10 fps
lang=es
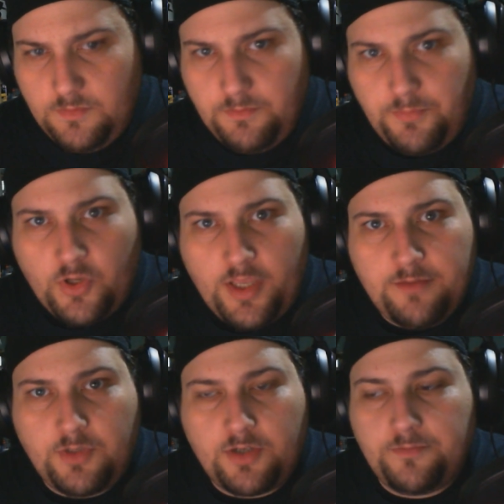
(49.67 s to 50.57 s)
¿Por qué?
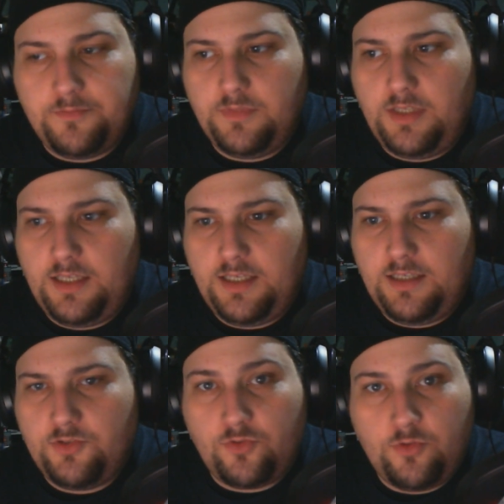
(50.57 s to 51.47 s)
Bueno,
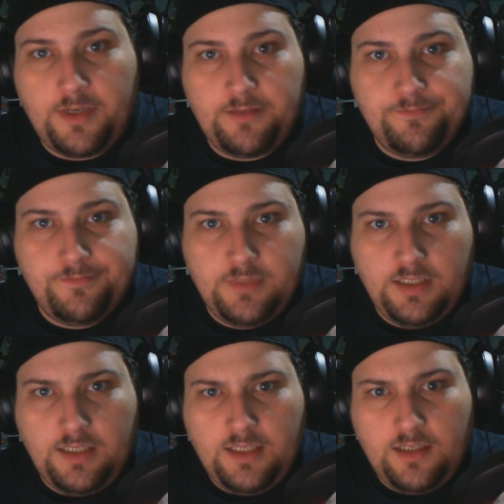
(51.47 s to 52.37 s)
eh, YouTube...
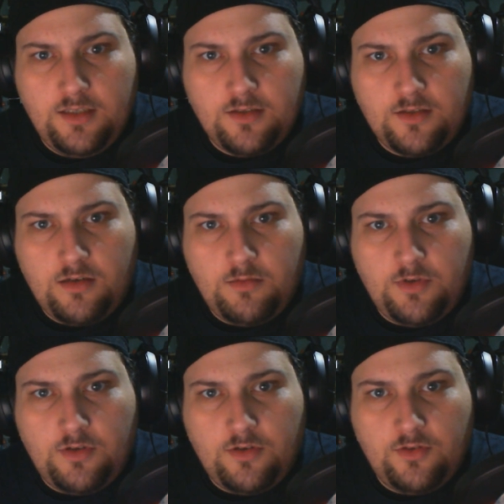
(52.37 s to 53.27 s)

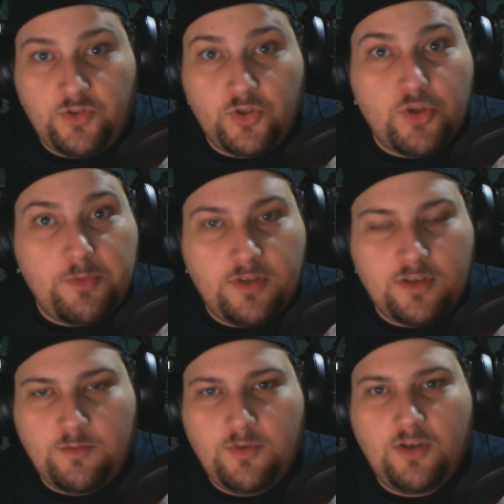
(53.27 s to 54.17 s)
Como YouTube,
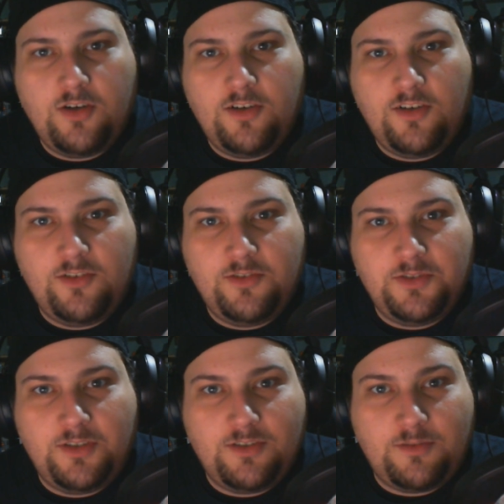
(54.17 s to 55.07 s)

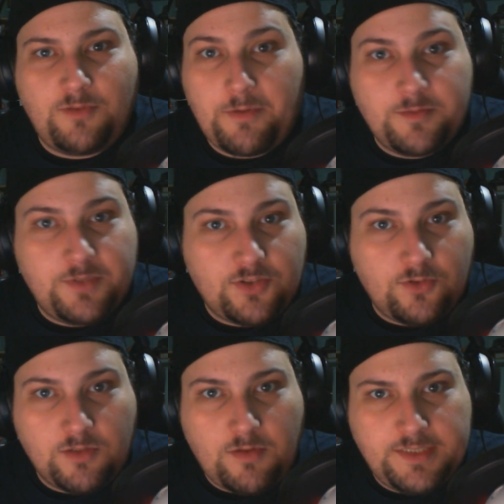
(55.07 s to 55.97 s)
como habréis visto
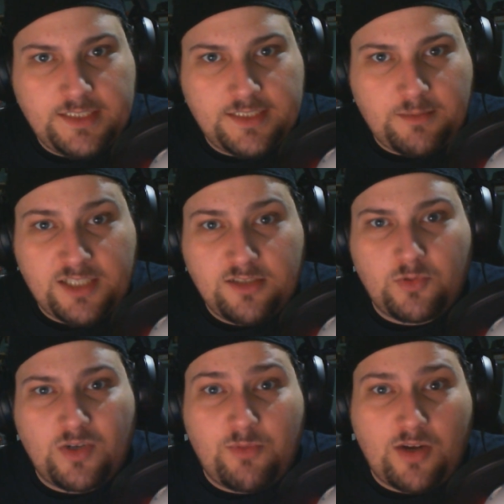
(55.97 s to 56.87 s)
últimamente, está pasando
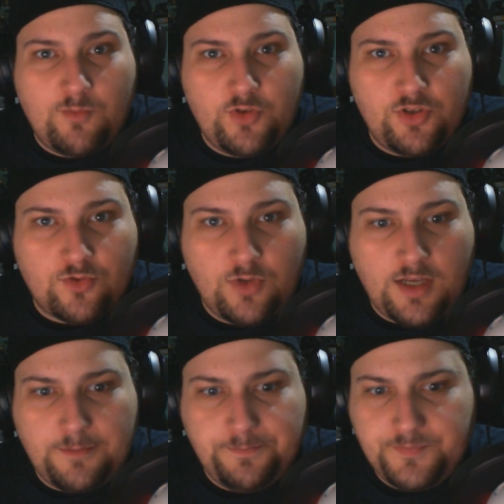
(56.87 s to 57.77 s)
por una época muy
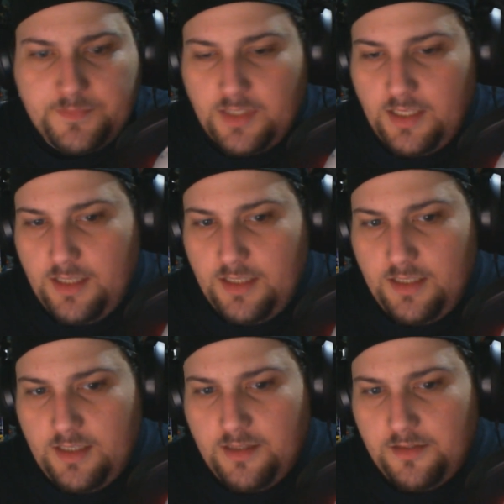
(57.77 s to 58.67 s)
oscura,
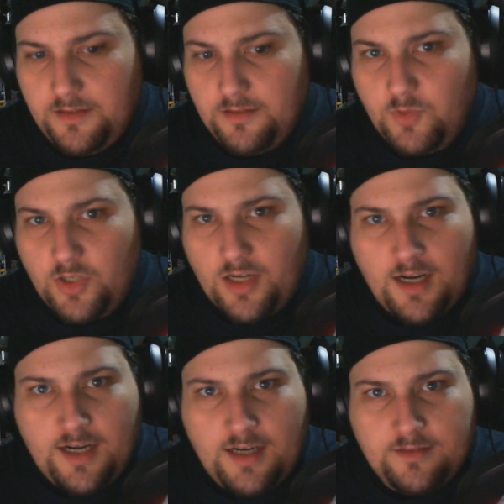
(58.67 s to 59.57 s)
eh, muy
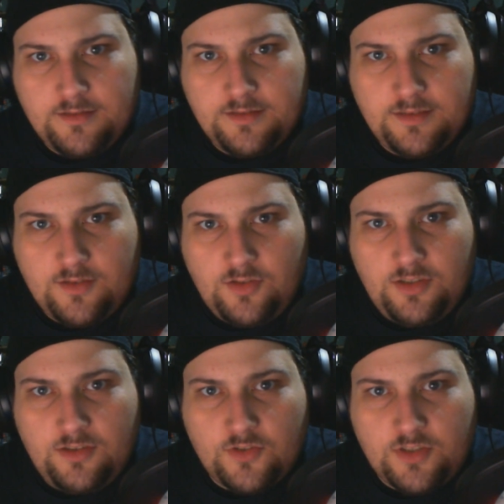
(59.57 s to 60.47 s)
rara,
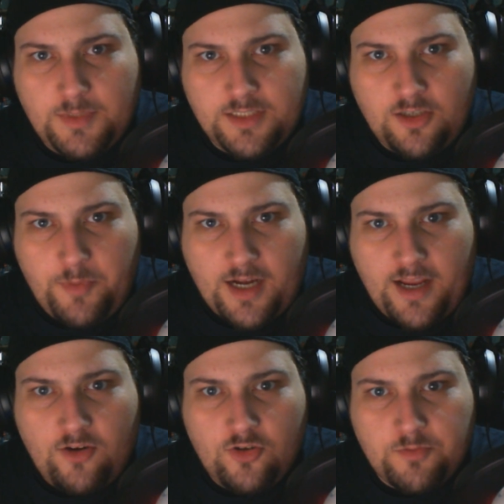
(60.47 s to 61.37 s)
con los temas de
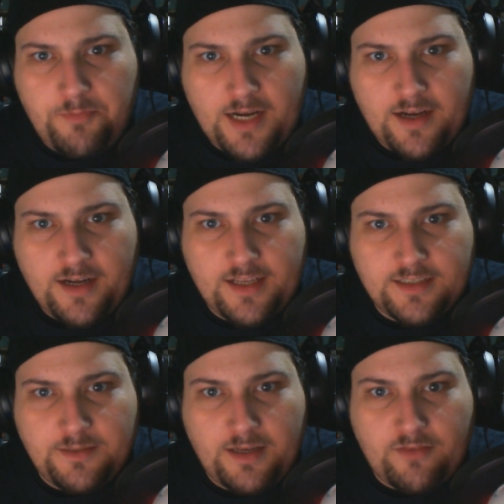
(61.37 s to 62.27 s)
copyright, con los partners, que
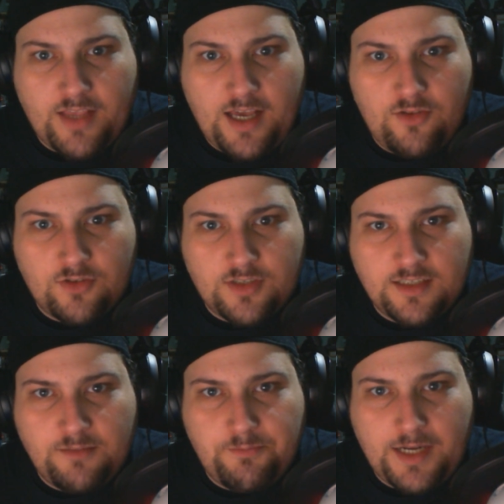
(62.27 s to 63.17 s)
si verificados, que
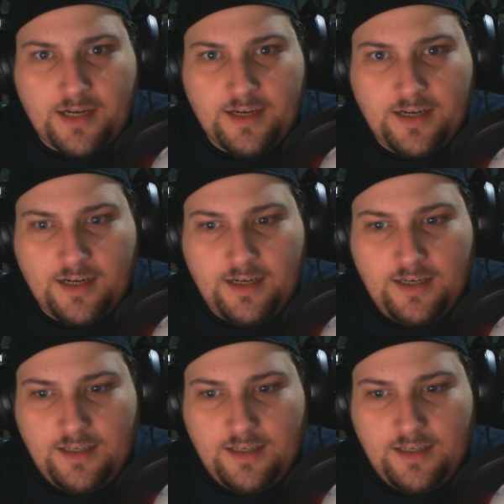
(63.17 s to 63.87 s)
si partner